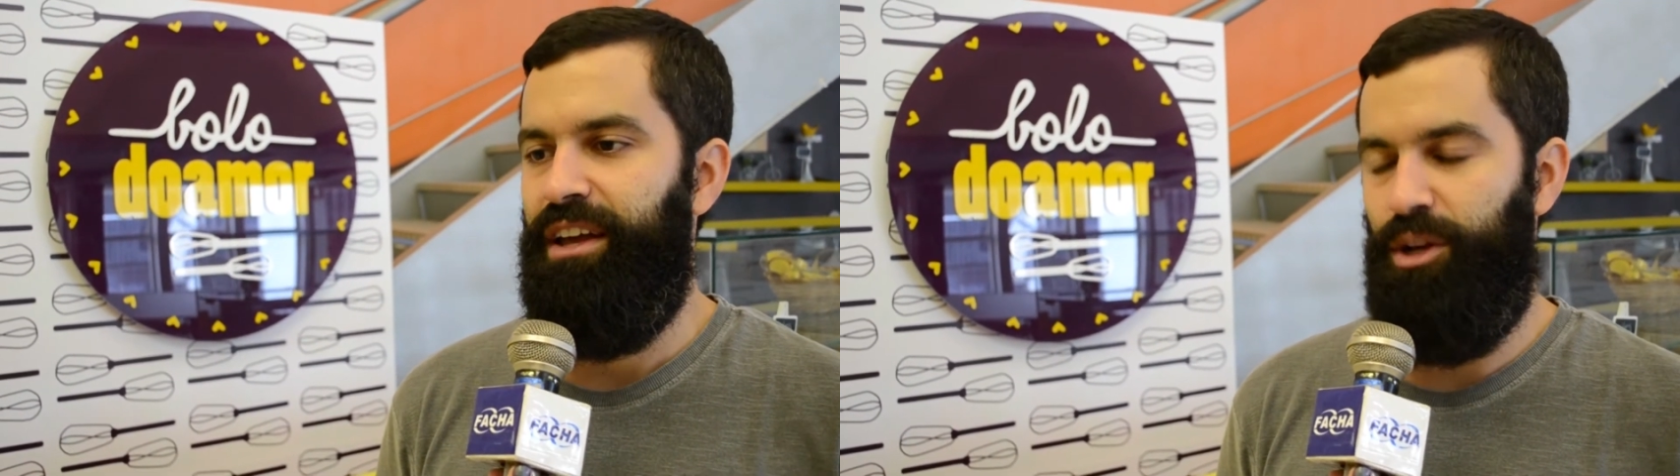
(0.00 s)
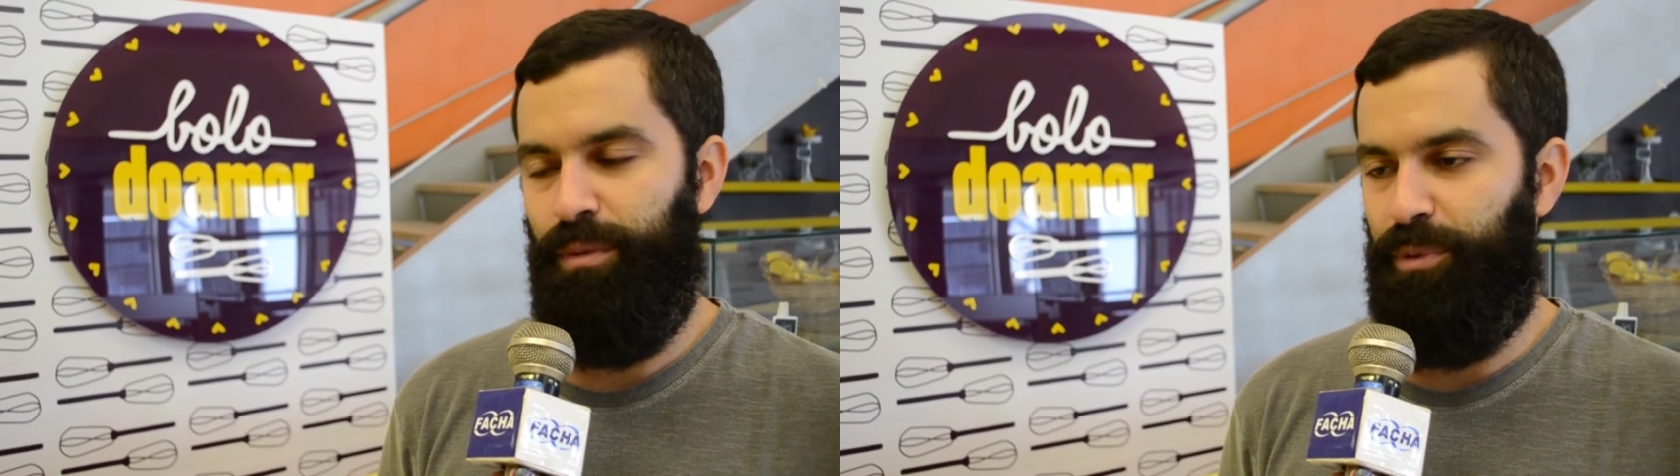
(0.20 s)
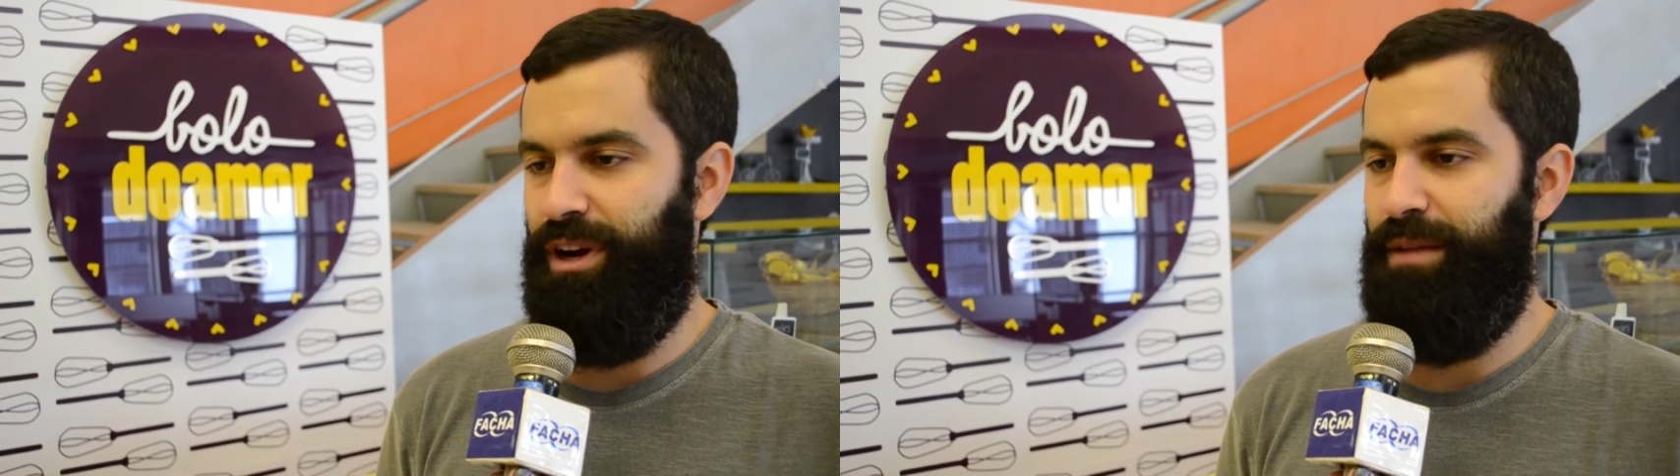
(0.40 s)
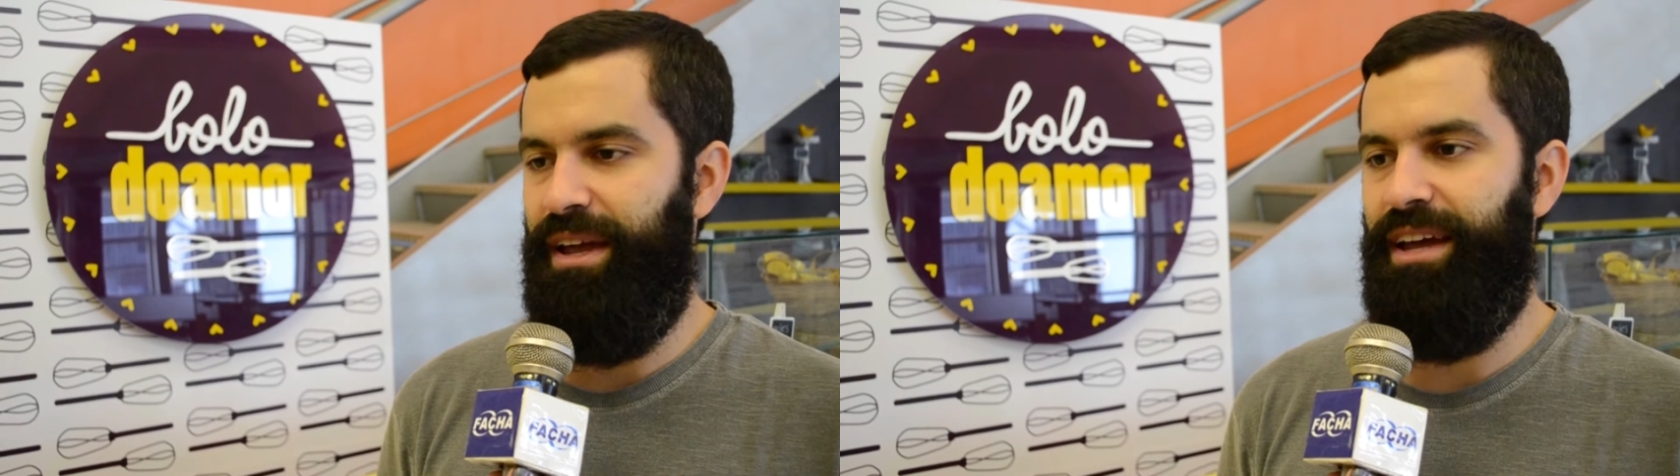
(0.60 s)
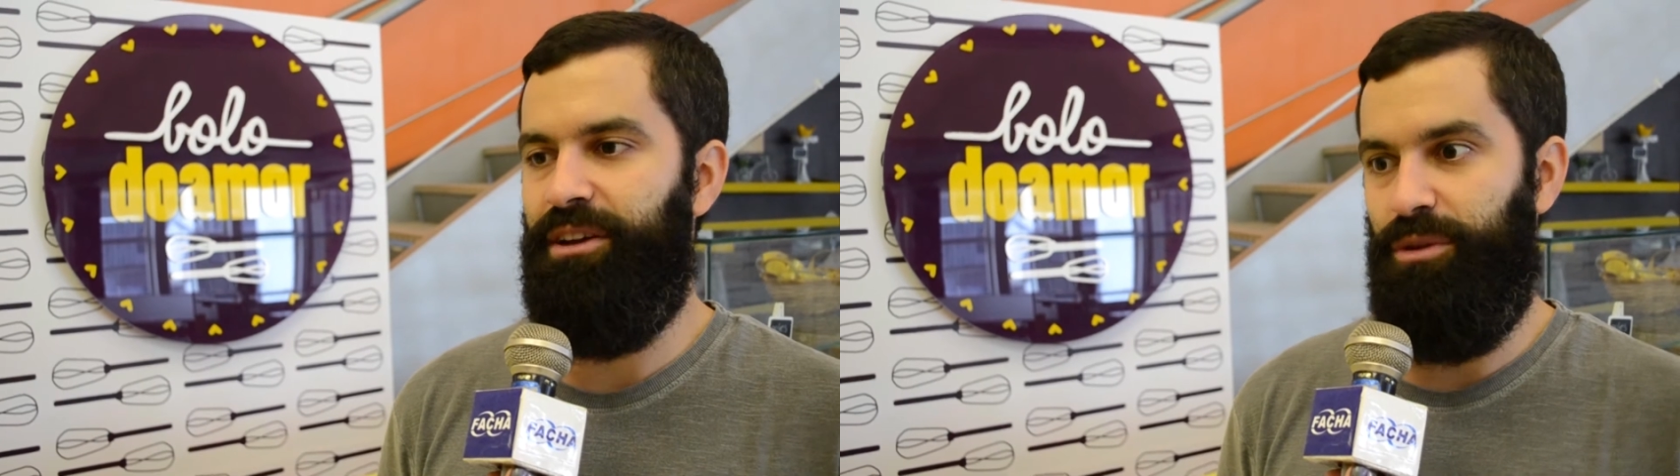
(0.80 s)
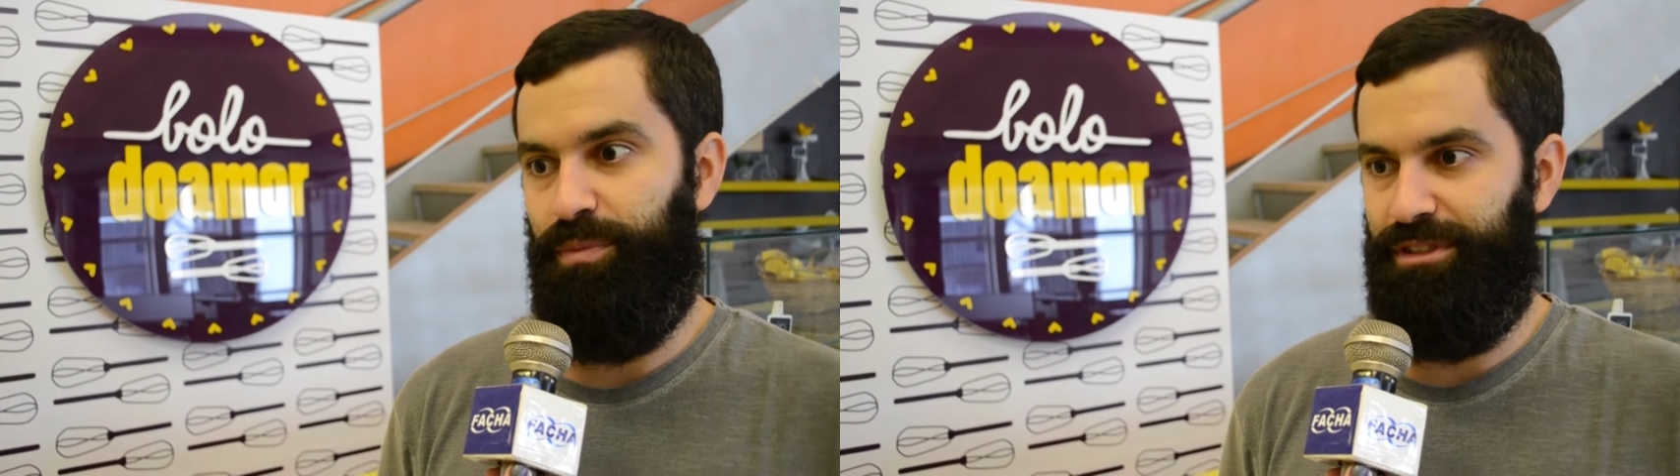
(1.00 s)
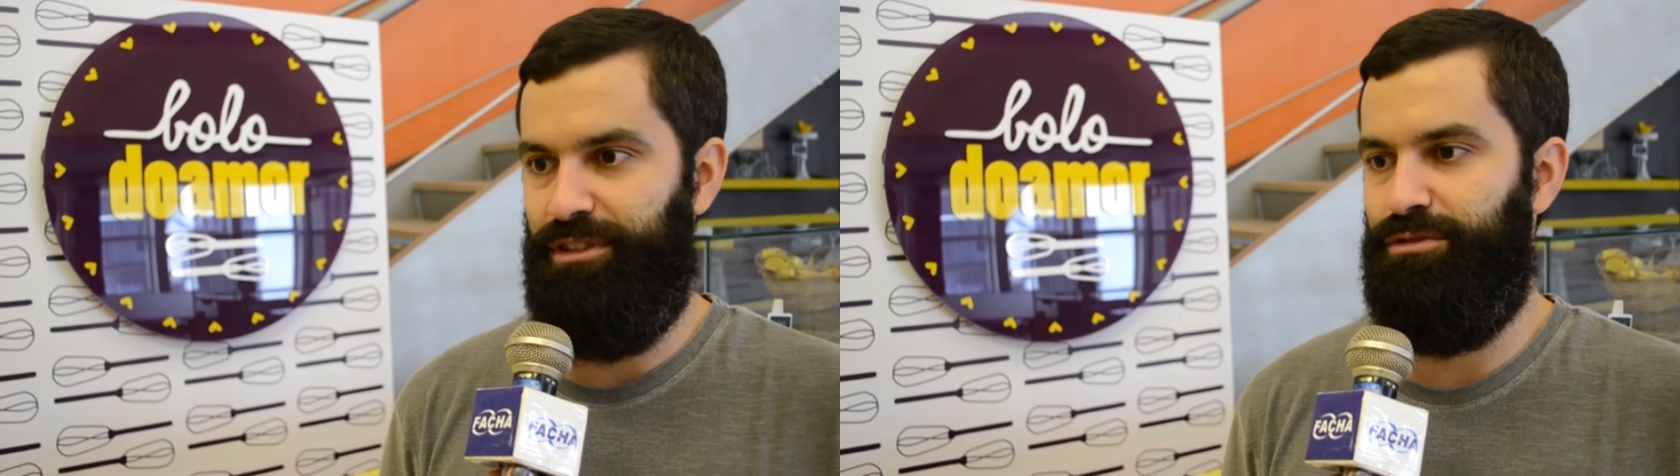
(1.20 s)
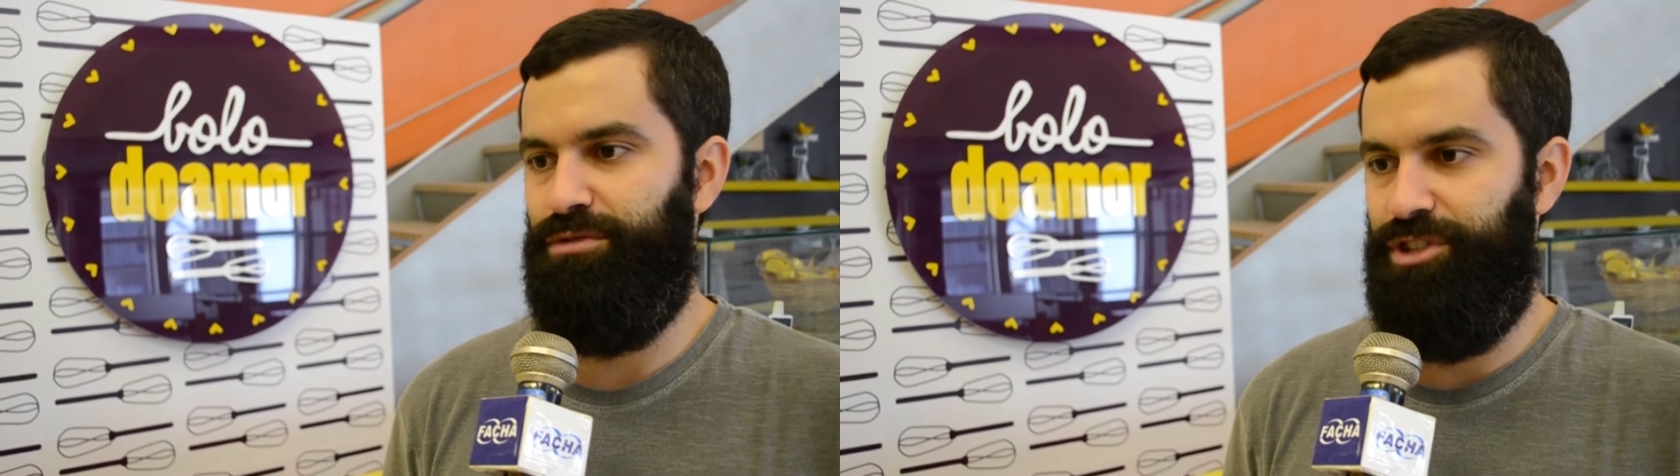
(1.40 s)
e eu me programei, ah não, eu
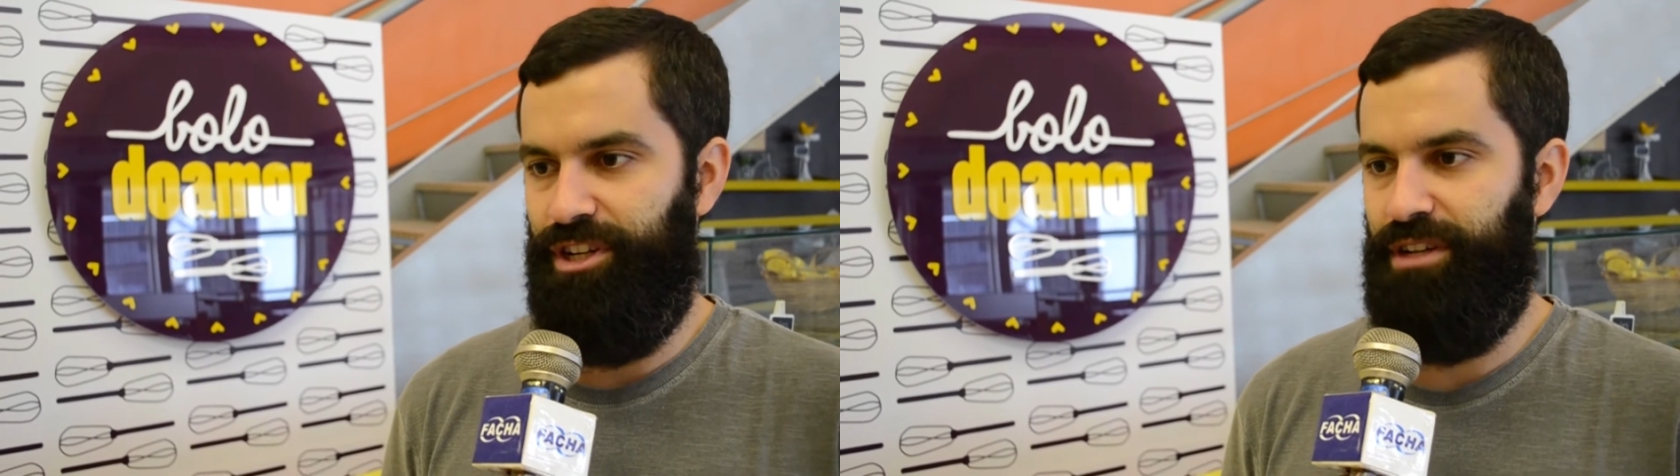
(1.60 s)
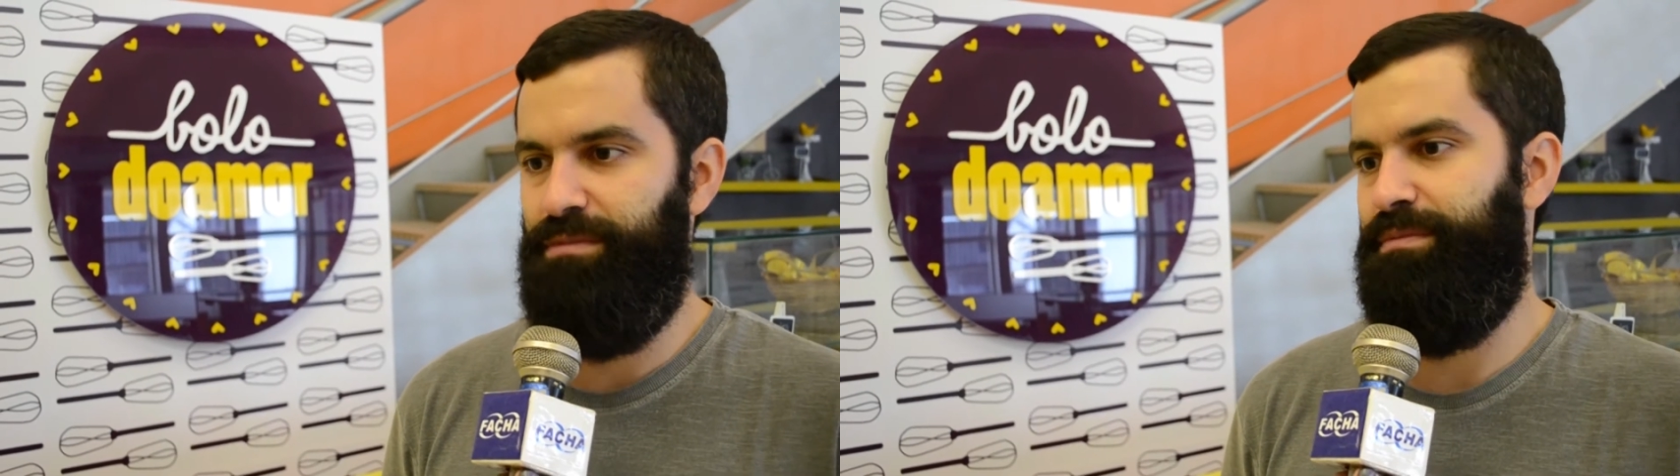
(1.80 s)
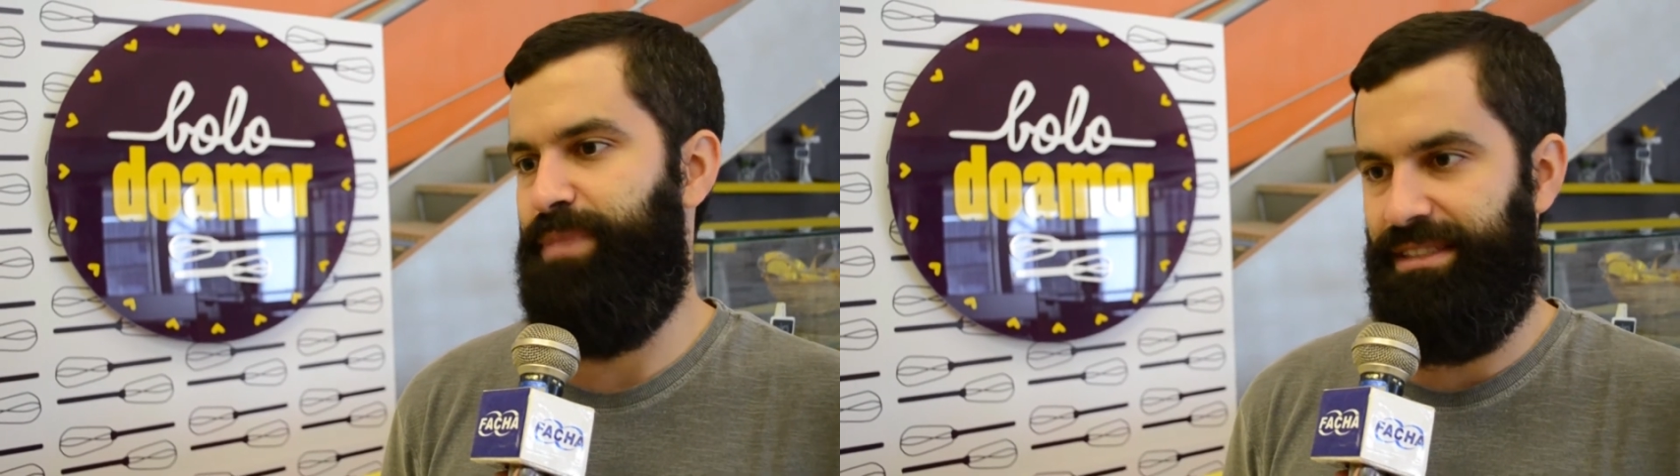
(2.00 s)
preciso um dia